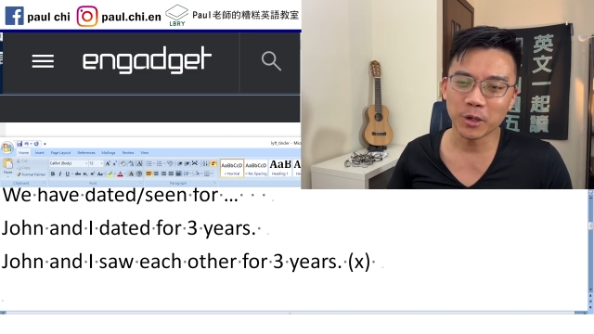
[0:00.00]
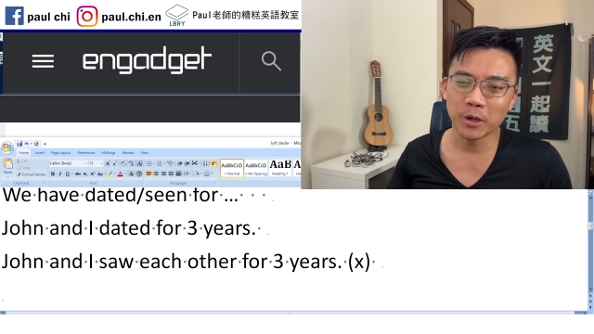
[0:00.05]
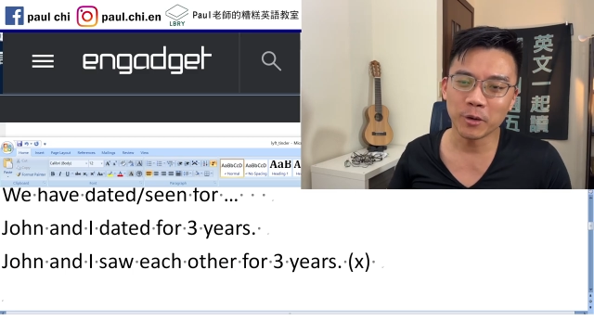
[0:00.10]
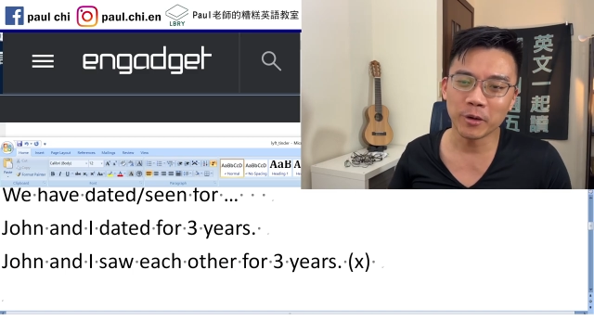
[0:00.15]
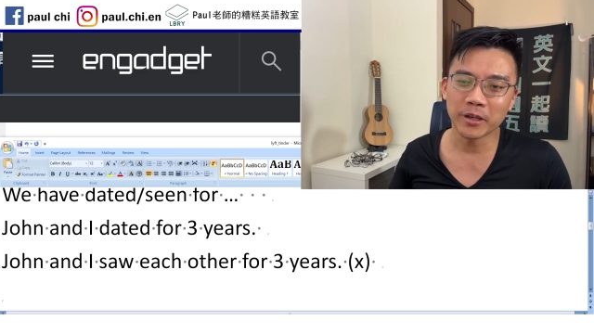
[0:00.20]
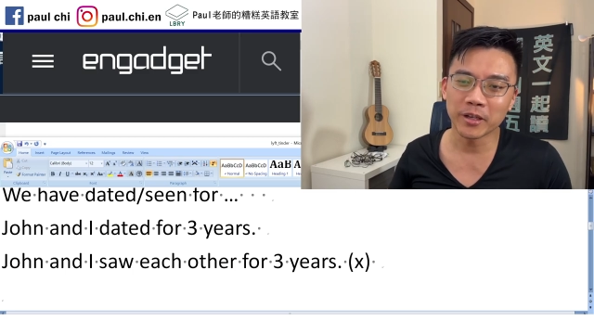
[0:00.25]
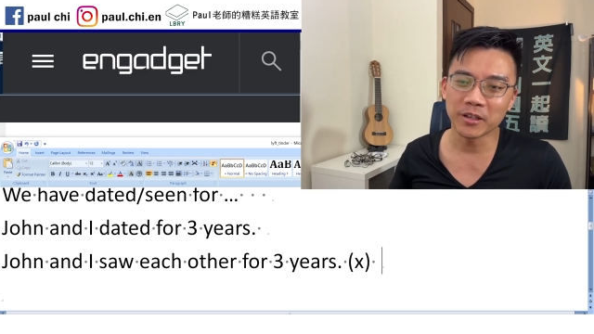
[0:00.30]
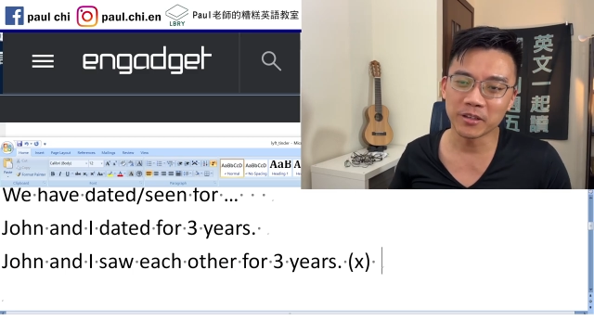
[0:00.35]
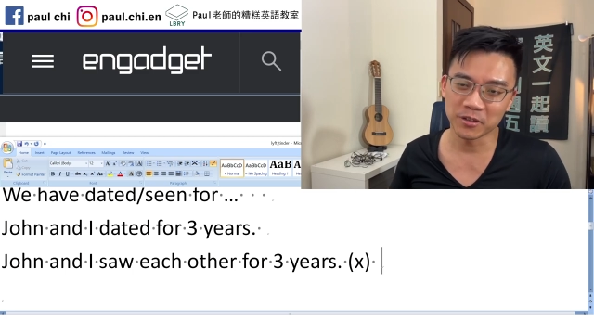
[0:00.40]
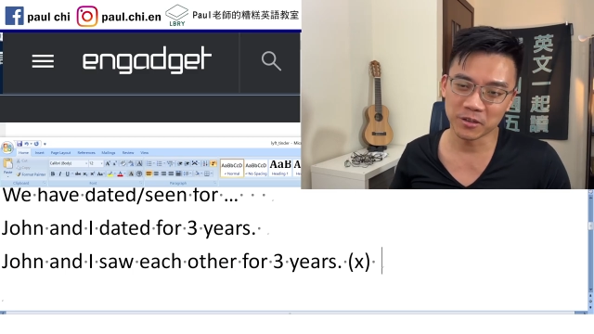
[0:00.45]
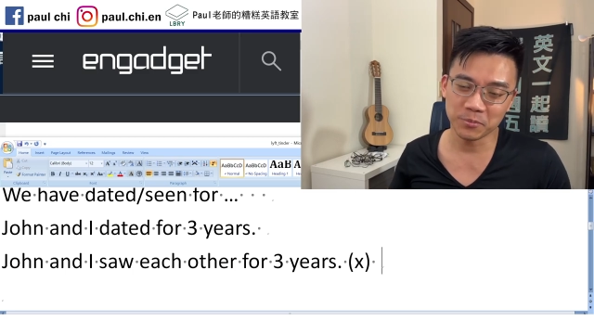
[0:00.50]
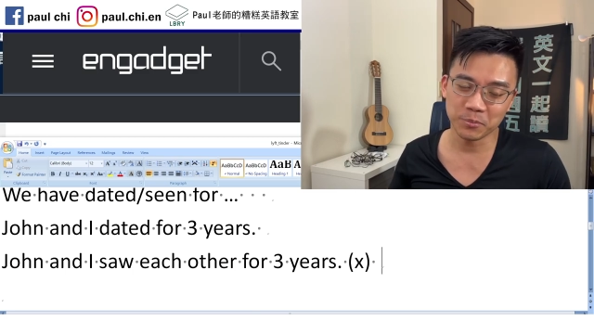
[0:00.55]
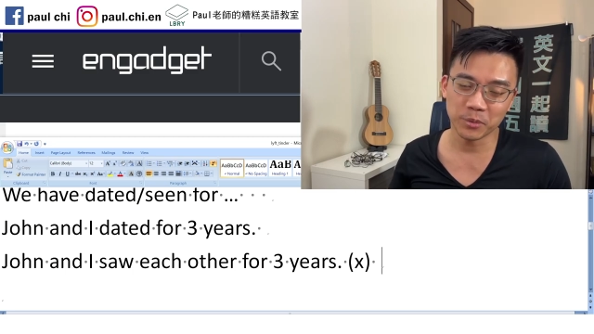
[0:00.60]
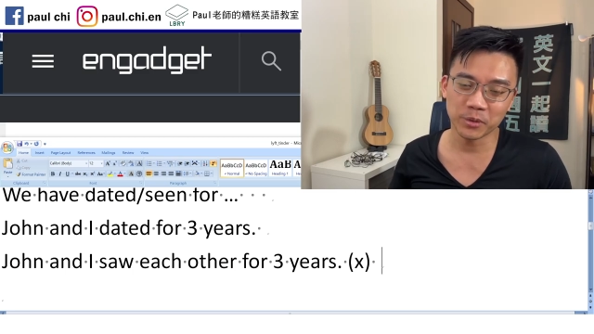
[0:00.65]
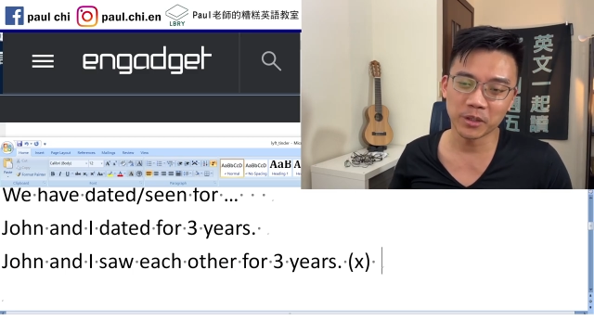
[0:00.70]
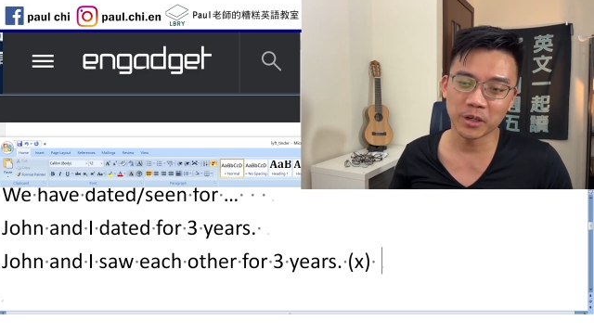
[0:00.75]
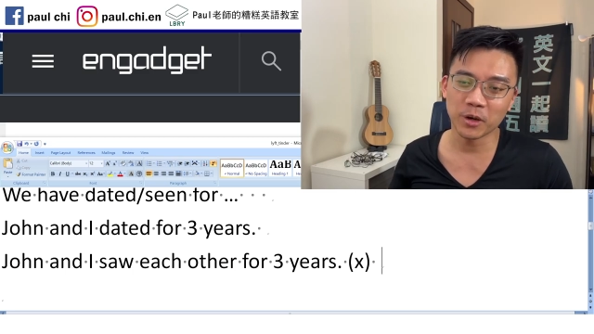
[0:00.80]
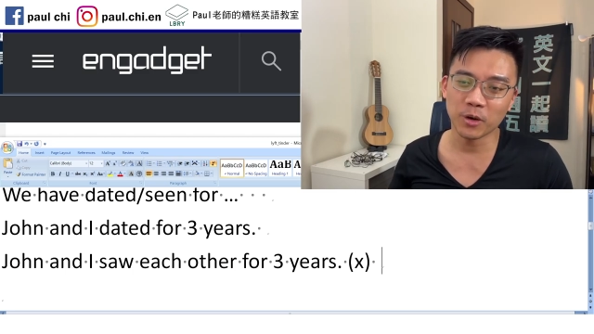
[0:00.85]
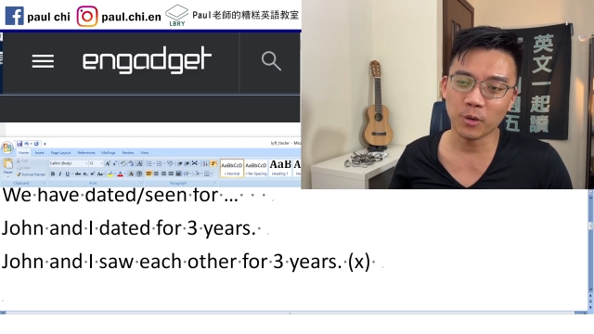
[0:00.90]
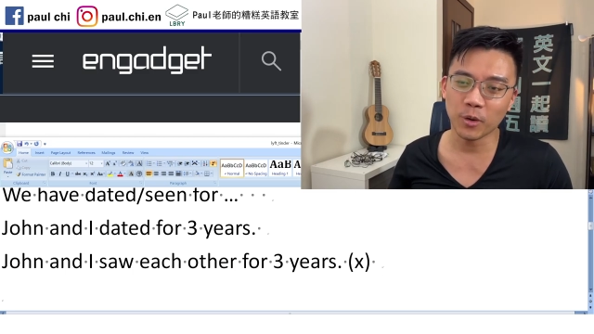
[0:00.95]
后一个是不
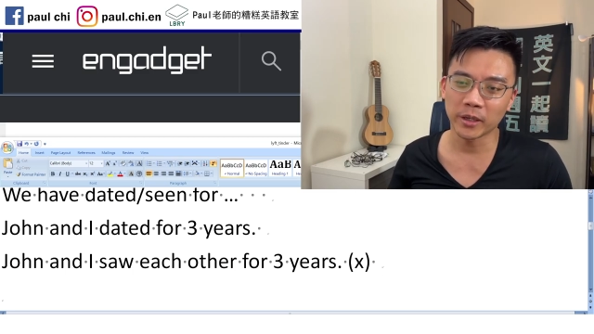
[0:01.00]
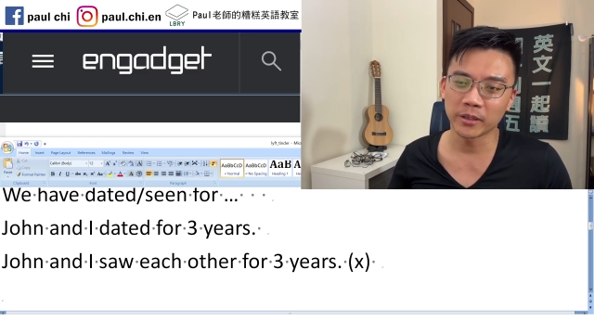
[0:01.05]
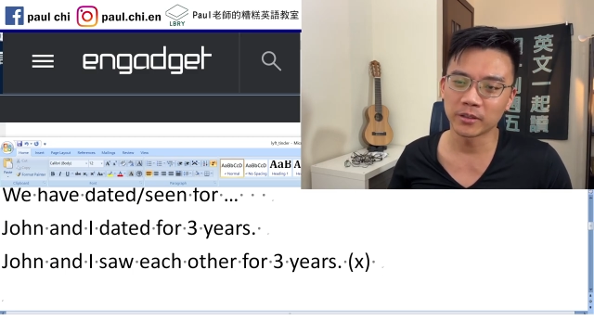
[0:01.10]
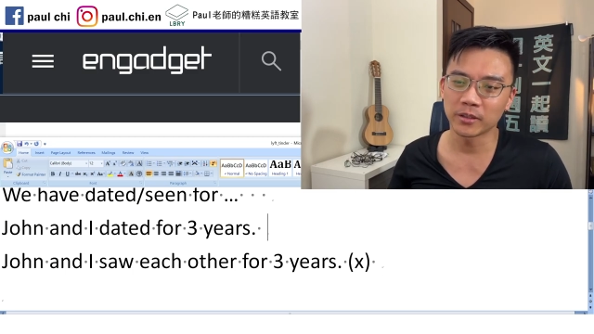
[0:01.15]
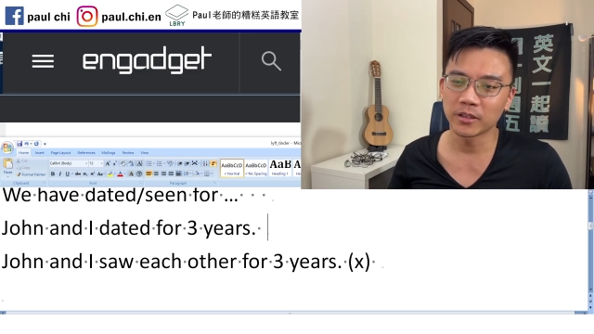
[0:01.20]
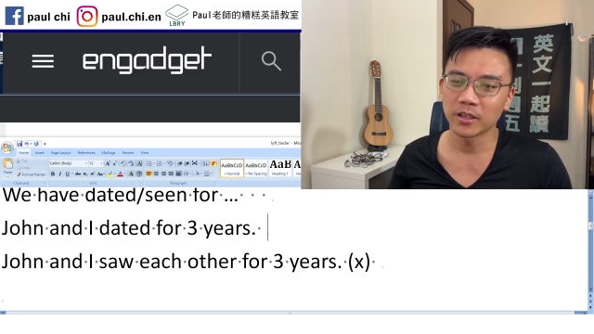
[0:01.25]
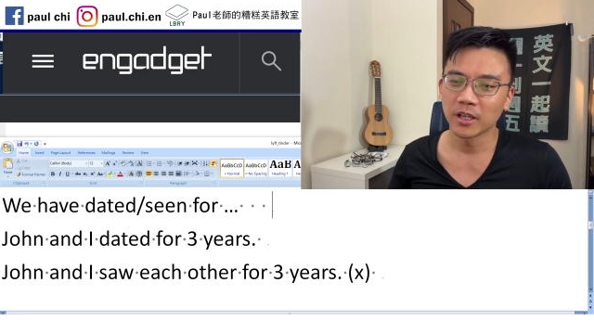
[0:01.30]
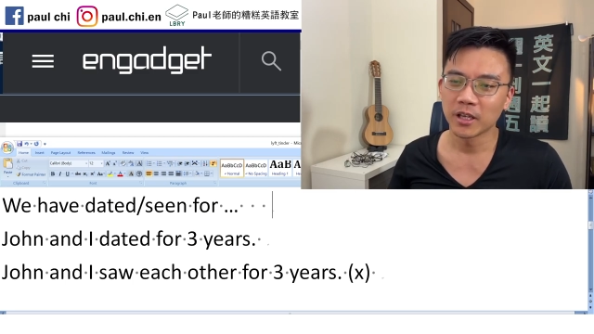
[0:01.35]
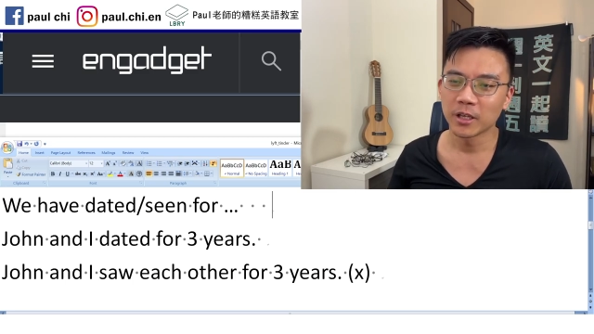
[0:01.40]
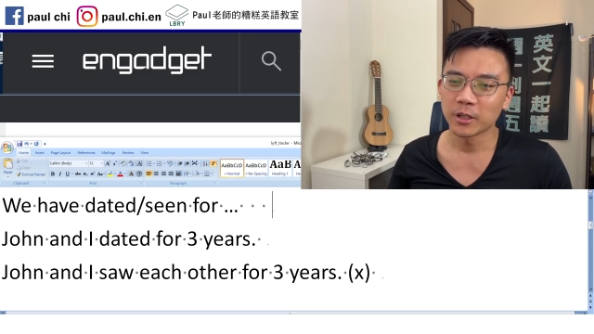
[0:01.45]
能换的，